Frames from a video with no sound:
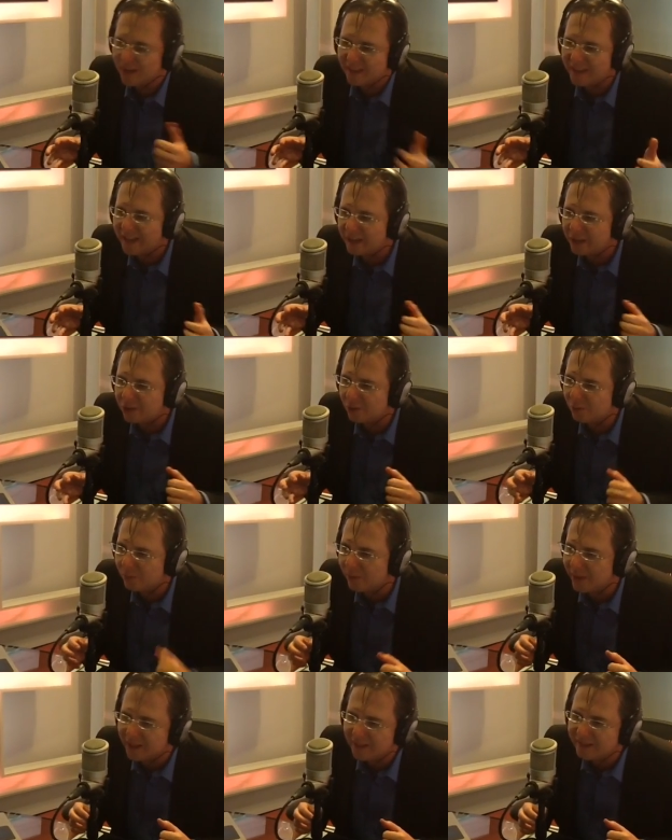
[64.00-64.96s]
qué derecho
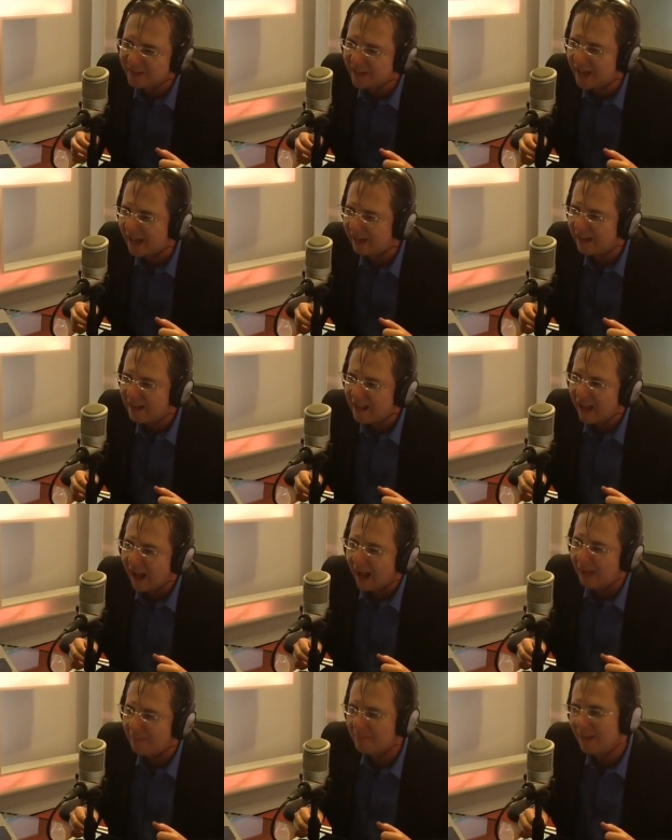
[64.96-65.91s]
pueden entrar
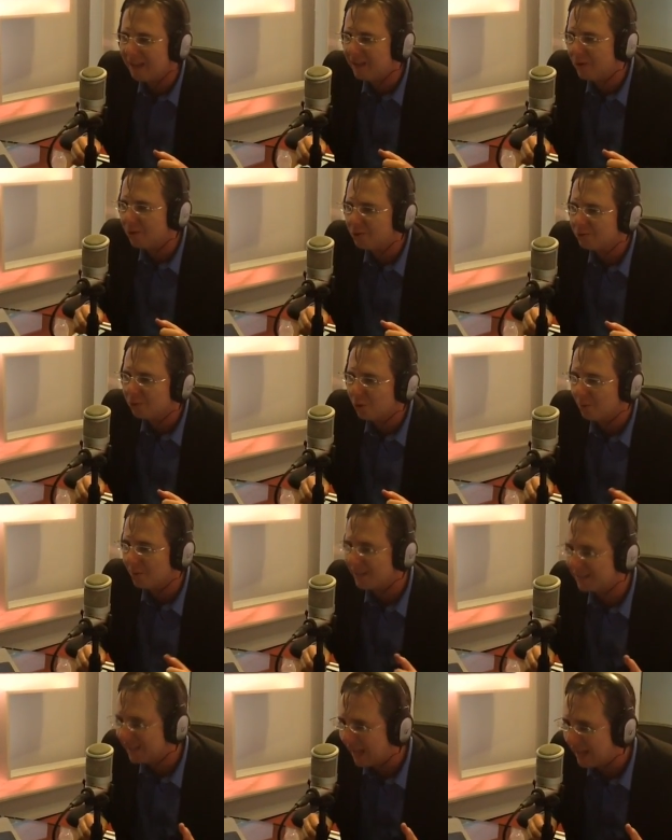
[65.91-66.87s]
a medios
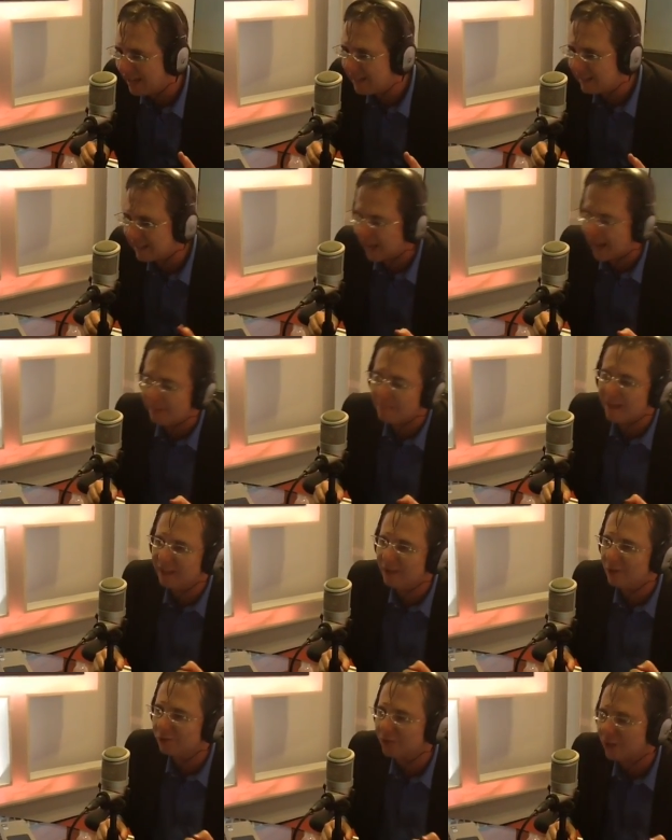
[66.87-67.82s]
comerciales, a
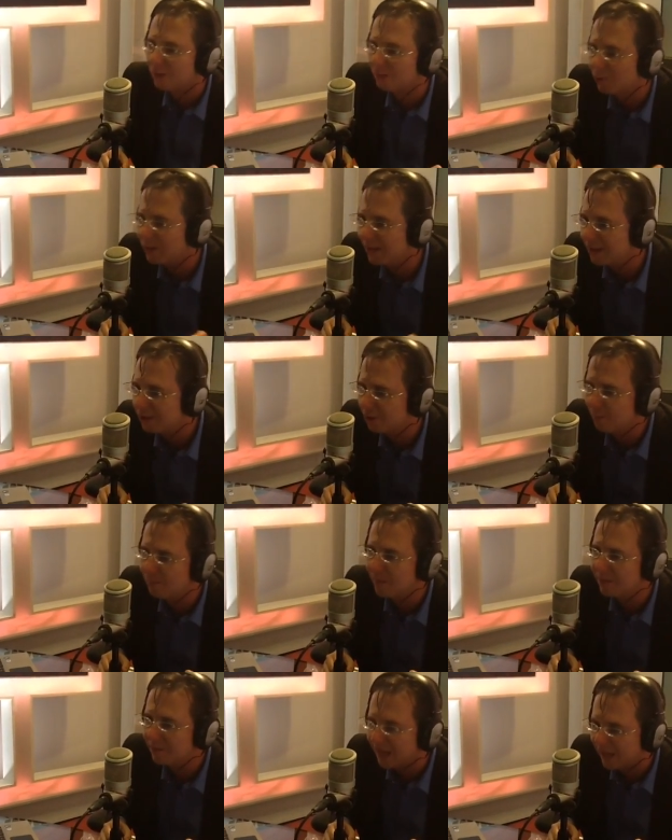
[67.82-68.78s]
medios de comunicación
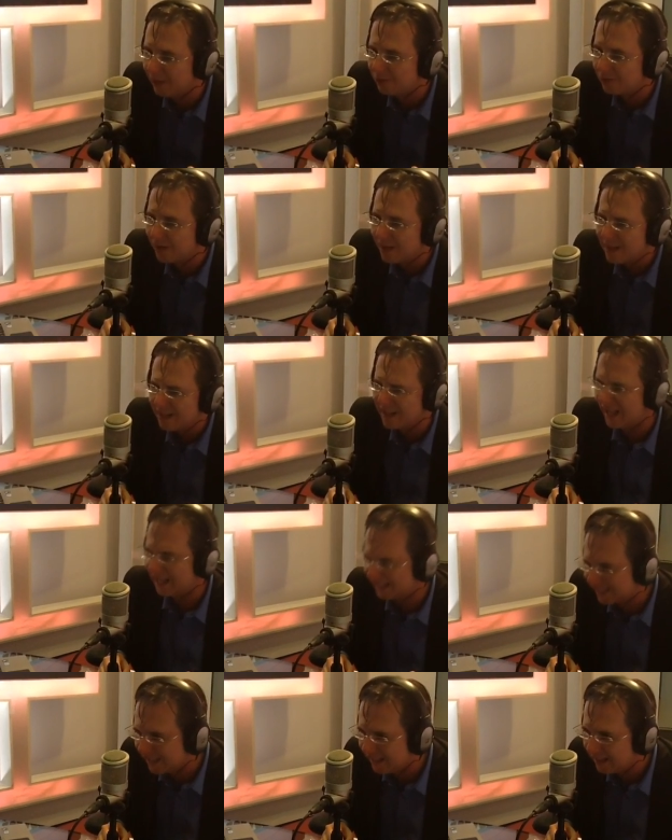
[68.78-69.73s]
privados y
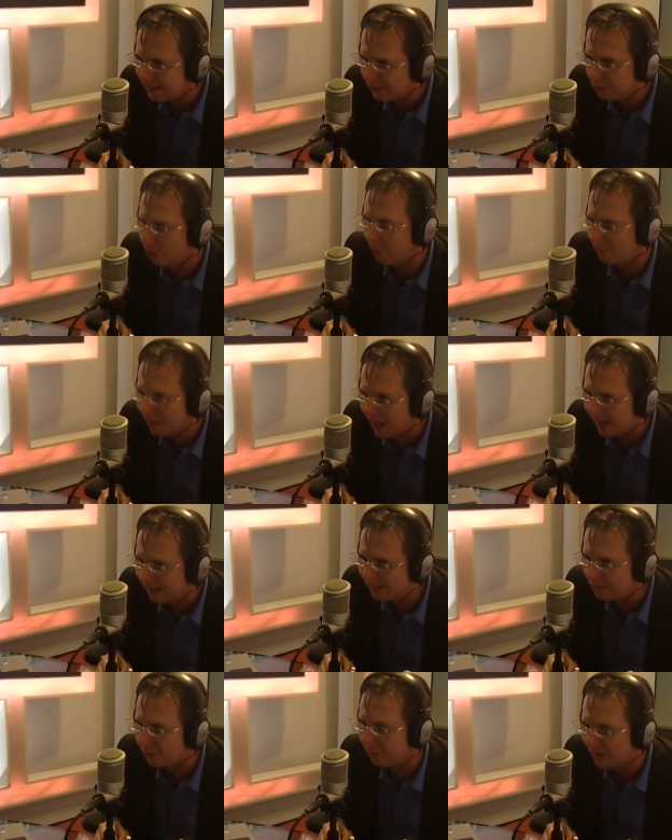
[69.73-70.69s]
así
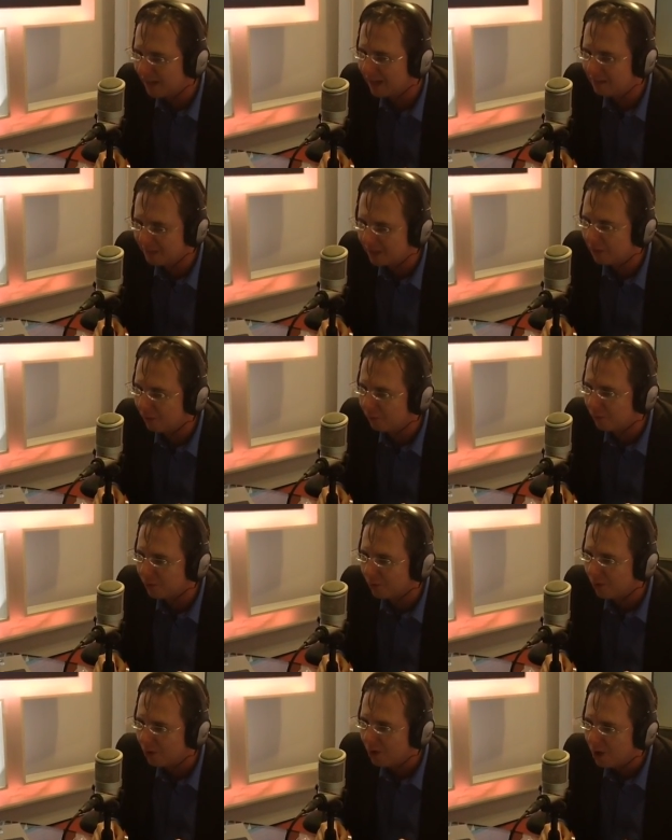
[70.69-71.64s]
tomar, tomar el
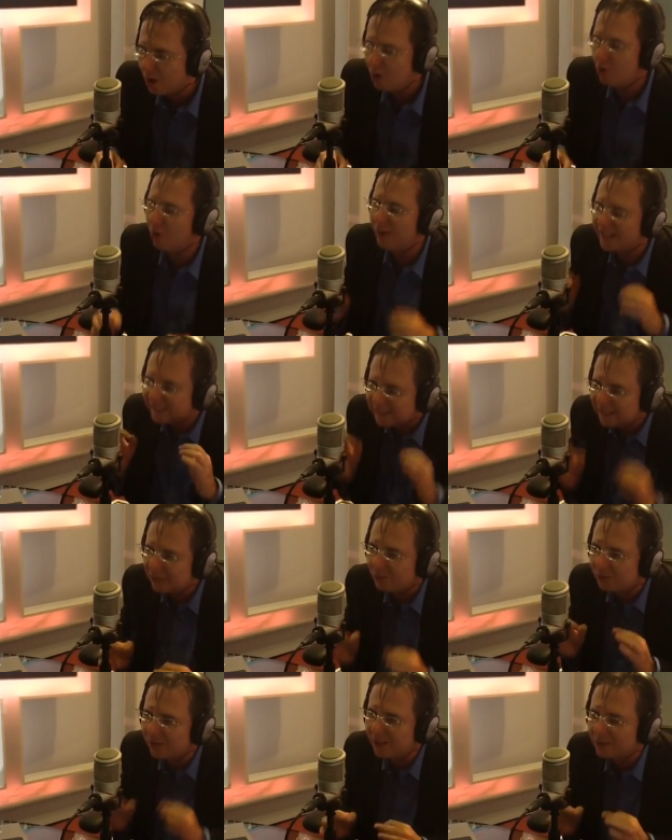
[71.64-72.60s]
micrófono? Lo que está
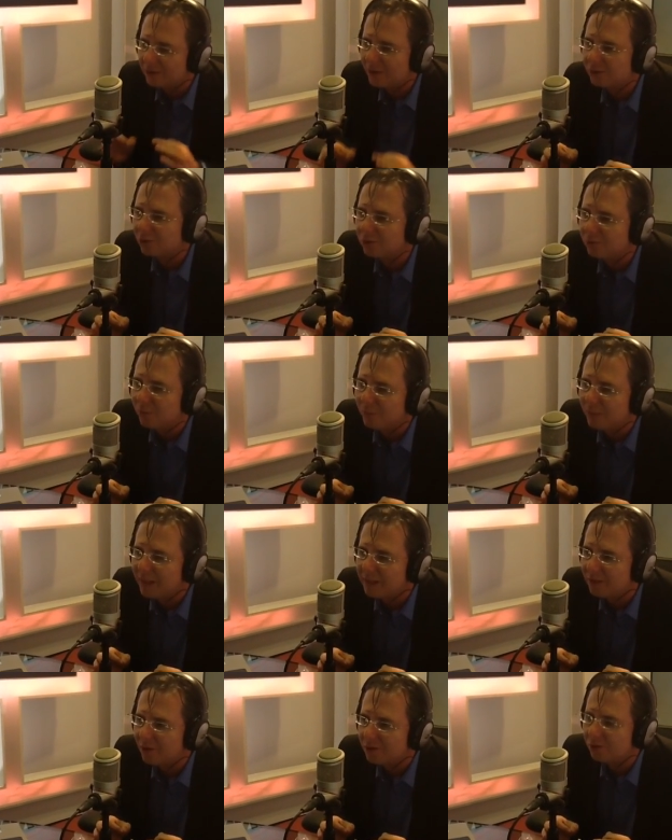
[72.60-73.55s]
sucediendo en estos
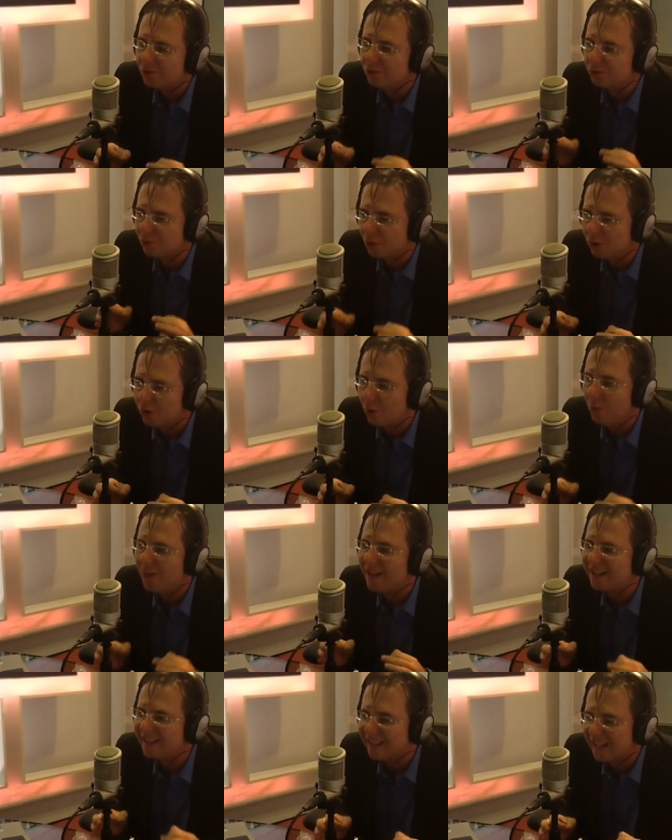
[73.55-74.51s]
momentos son
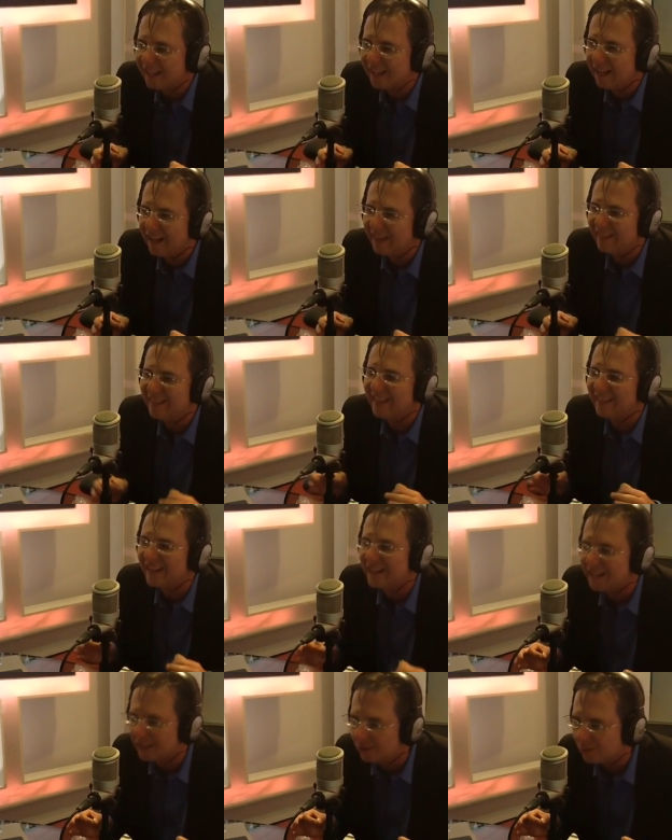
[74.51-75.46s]
una serie de
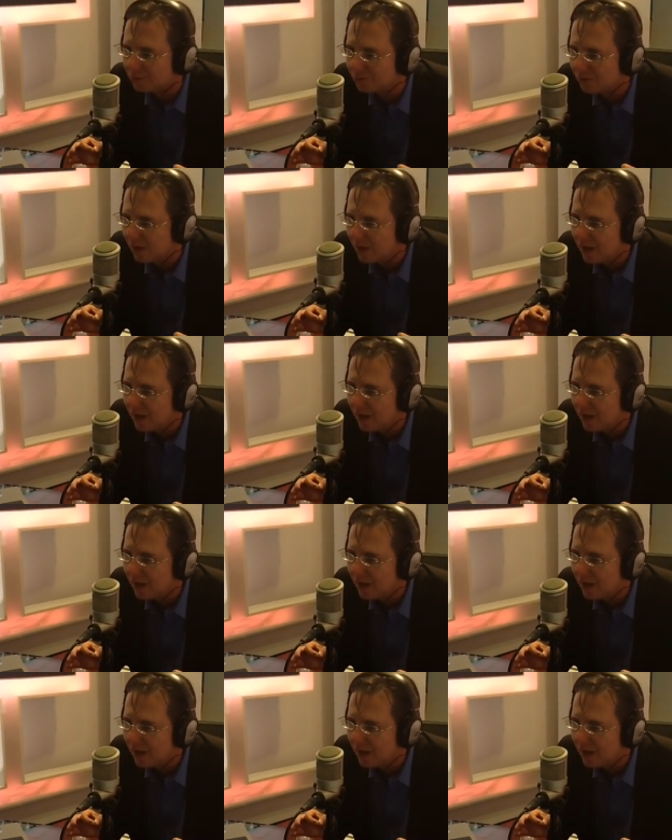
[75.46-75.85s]
delitos.